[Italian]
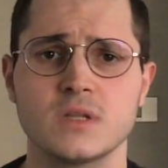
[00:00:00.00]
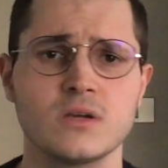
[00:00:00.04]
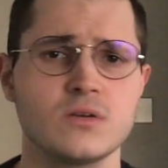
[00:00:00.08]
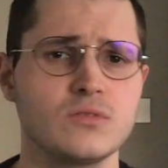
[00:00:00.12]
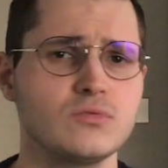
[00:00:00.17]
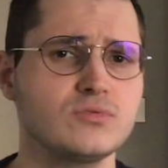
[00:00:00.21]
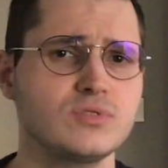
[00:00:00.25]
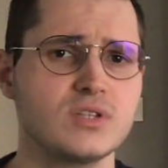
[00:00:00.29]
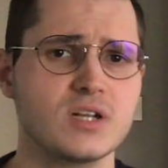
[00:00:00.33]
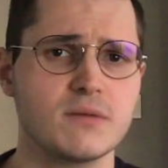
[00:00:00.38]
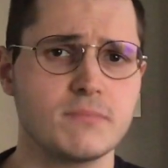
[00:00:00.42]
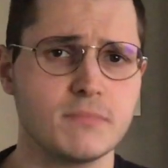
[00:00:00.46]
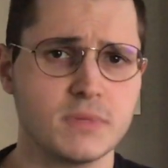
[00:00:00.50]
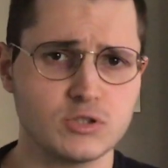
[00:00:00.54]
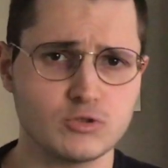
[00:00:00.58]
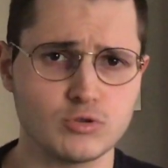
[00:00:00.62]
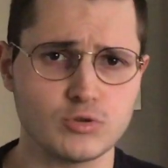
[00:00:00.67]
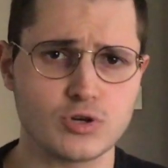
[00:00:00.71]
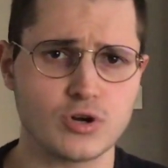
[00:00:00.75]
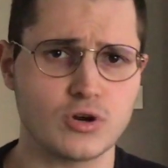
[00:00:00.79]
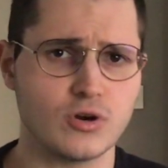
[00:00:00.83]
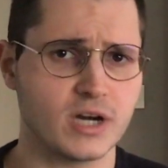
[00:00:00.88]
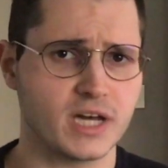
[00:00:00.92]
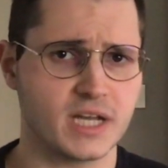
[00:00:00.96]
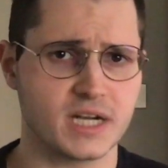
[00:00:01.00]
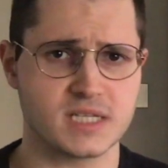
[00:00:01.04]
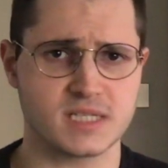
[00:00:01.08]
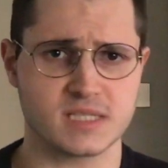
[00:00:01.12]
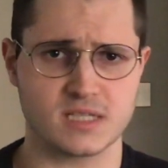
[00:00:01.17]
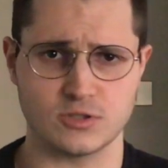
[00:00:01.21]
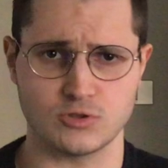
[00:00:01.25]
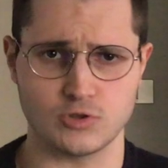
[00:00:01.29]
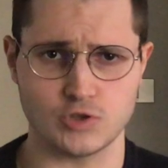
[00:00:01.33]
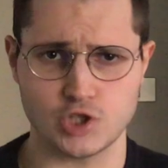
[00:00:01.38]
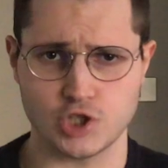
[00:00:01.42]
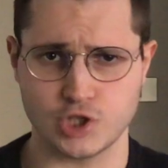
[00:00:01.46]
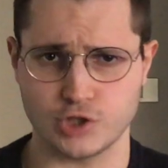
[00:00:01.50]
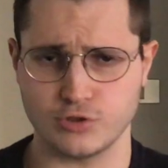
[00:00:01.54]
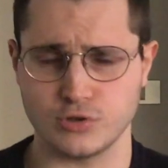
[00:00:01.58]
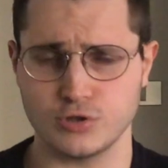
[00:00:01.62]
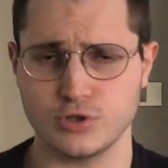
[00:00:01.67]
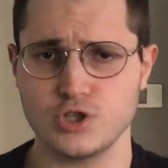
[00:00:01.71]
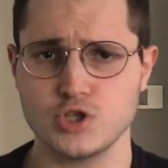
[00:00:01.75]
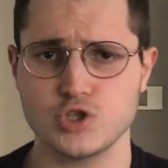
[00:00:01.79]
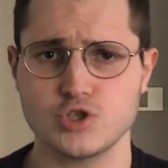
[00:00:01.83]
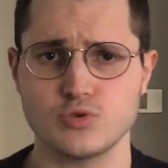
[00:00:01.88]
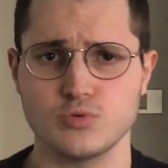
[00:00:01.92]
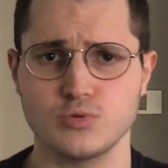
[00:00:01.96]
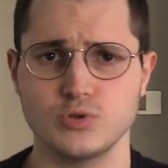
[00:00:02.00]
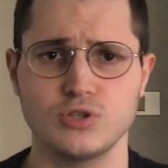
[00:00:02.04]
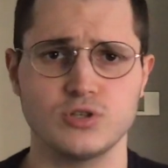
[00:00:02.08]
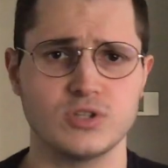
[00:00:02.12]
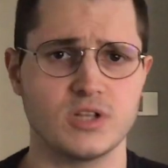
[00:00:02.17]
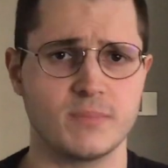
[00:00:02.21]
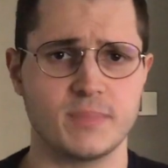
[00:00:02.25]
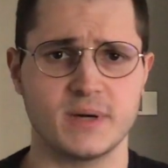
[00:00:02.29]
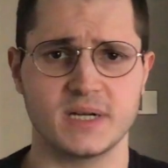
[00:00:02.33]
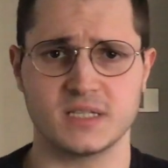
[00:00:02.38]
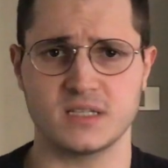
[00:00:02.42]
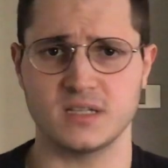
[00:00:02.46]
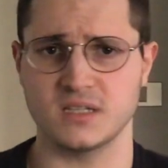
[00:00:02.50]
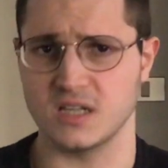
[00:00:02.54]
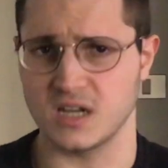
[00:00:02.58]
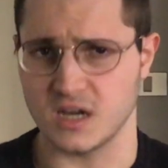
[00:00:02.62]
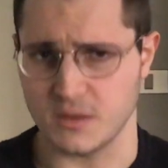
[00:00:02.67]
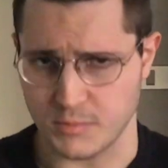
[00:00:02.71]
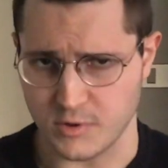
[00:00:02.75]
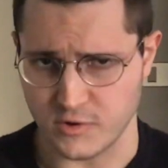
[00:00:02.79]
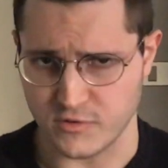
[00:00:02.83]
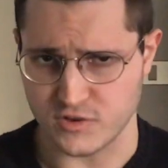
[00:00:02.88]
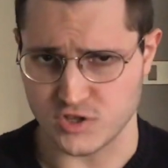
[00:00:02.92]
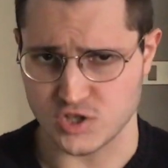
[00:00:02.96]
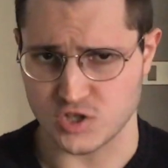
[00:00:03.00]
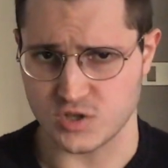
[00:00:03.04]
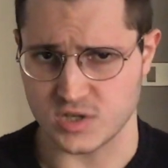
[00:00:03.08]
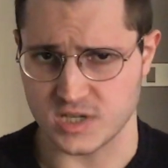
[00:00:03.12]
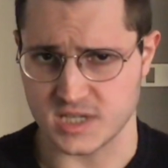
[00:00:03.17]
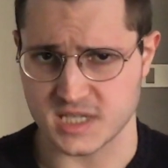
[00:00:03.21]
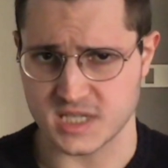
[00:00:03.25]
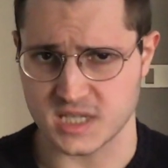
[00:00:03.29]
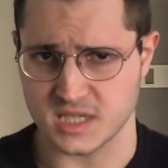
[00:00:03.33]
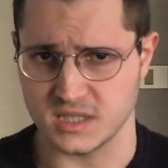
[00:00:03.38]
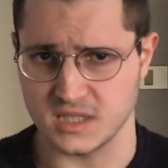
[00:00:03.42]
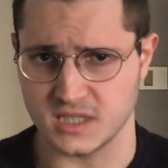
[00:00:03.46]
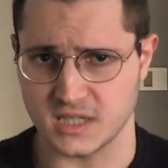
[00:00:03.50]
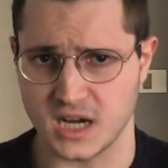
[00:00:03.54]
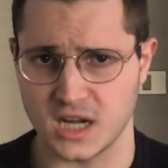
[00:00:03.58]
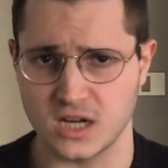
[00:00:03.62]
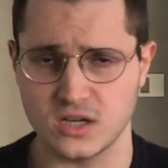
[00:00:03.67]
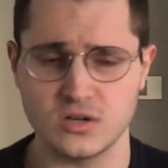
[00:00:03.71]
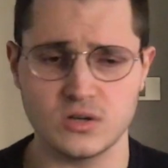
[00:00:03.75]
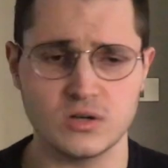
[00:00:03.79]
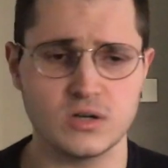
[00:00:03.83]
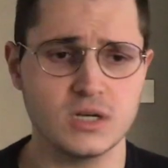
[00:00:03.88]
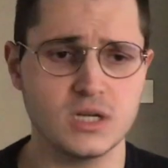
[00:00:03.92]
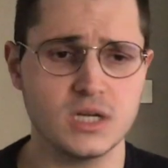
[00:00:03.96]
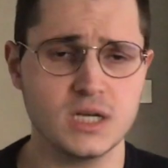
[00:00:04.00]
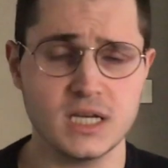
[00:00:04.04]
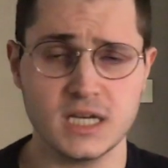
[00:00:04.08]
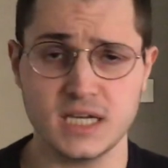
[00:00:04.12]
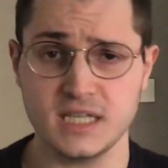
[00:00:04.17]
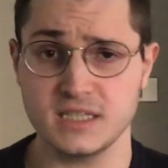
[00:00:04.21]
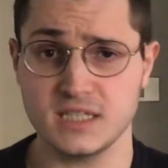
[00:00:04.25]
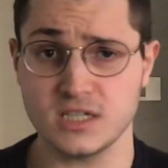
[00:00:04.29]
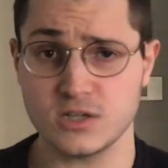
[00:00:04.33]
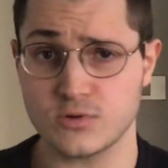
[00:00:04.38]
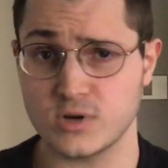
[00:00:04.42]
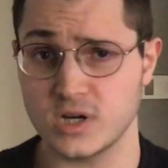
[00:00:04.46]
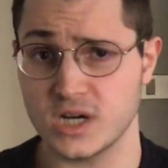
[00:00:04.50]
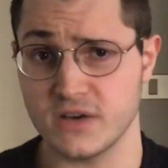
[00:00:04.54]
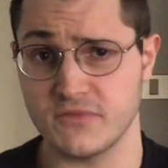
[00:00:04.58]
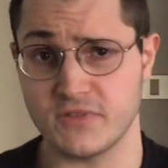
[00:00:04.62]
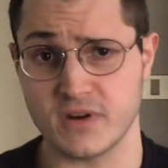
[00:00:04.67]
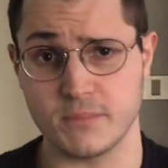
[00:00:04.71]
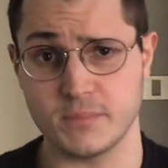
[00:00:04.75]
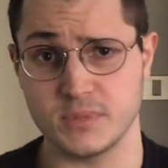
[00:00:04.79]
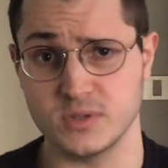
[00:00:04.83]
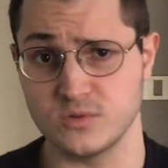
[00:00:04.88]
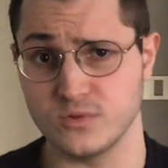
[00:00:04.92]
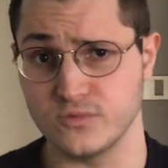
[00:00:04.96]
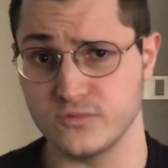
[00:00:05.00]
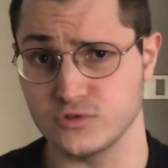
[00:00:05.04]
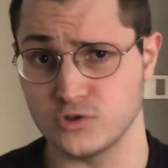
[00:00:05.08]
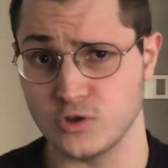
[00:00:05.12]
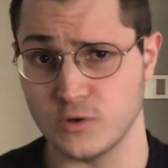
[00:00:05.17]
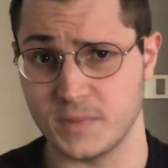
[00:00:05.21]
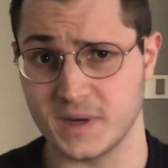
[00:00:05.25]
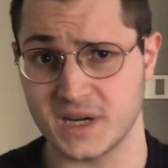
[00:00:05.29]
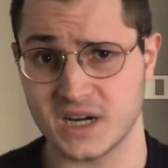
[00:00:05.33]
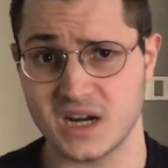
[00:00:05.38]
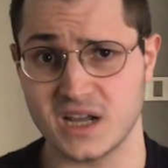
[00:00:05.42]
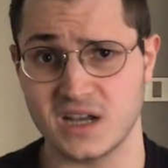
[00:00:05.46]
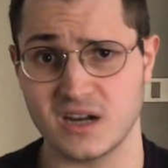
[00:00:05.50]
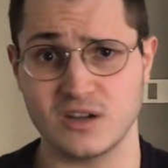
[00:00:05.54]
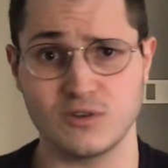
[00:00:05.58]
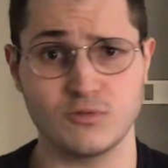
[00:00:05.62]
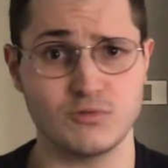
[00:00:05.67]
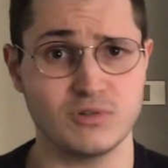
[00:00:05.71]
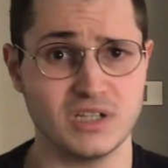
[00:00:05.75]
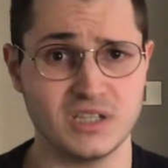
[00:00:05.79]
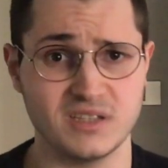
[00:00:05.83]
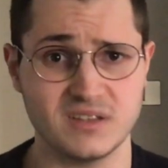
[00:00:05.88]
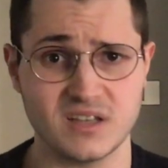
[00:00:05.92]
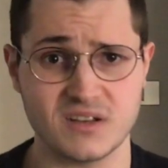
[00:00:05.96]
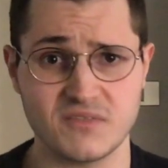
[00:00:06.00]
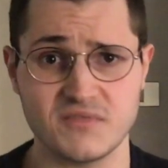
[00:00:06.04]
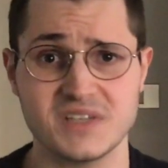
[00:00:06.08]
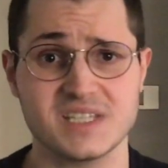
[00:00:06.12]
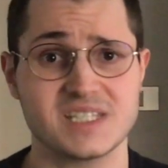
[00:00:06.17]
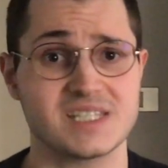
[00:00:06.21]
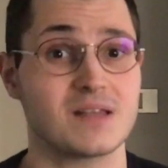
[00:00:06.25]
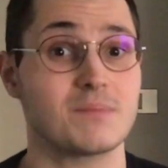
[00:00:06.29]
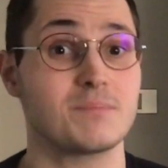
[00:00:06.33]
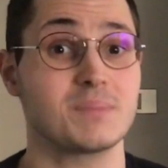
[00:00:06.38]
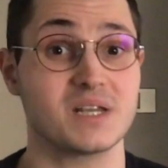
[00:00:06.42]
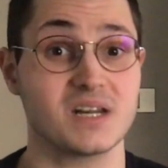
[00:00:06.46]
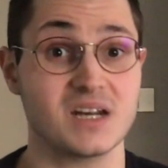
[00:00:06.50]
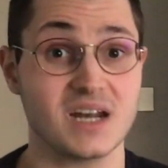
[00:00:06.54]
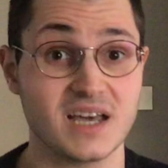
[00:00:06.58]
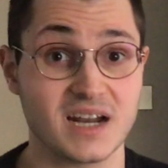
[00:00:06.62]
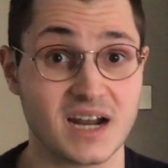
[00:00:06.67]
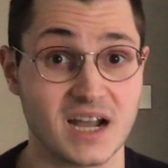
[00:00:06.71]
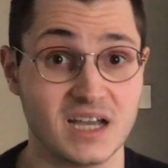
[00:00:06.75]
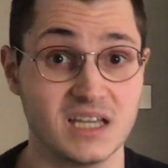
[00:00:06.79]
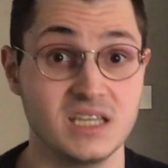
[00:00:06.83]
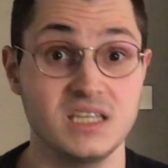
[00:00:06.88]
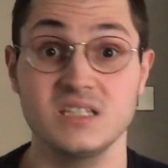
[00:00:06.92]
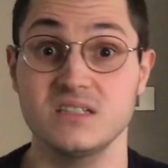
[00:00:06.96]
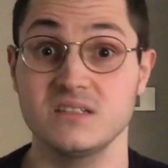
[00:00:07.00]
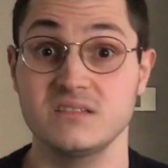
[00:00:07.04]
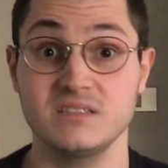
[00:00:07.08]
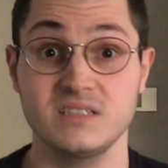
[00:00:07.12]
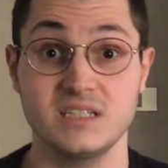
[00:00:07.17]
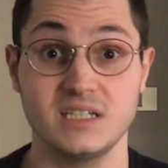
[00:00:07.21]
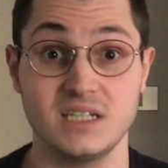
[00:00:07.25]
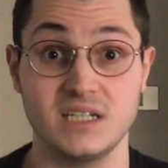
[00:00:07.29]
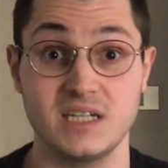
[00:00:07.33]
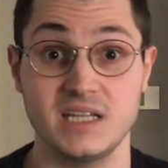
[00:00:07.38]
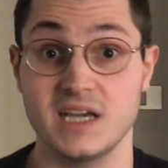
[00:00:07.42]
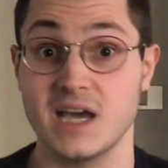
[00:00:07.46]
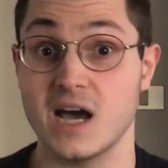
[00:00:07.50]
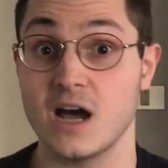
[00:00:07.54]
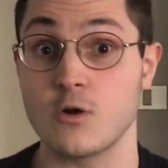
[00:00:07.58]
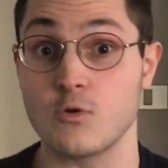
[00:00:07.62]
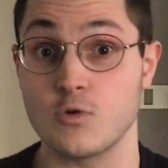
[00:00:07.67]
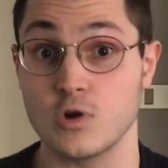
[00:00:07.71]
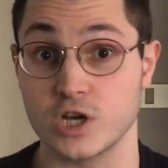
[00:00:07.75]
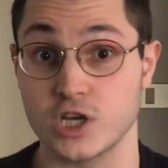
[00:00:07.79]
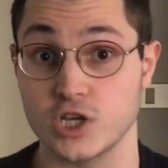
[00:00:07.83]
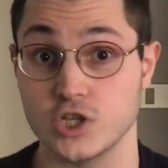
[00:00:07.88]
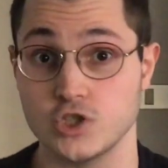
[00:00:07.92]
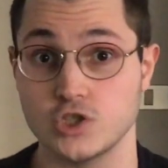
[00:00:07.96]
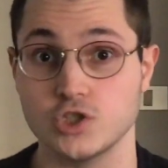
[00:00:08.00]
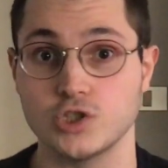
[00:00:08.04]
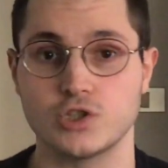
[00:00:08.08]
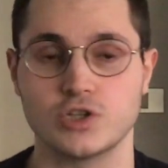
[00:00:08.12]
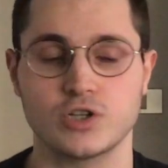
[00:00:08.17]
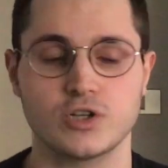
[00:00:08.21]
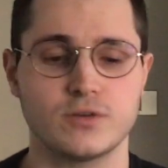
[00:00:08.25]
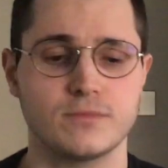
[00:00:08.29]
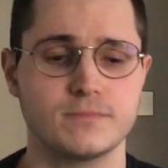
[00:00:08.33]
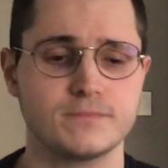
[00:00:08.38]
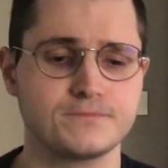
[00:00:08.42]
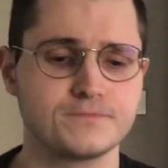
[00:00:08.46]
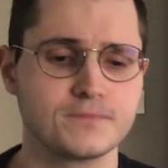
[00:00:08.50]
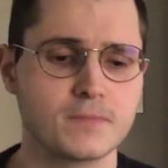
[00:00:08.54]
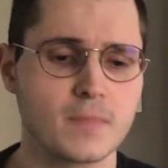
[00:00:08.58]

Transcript: un drammaturgo che era stato oggetto di studio da parte della professoressa Di Nallo e del quale avrebbe dovuto parlare in un'intervista per la RAI di lì a qualche giorno.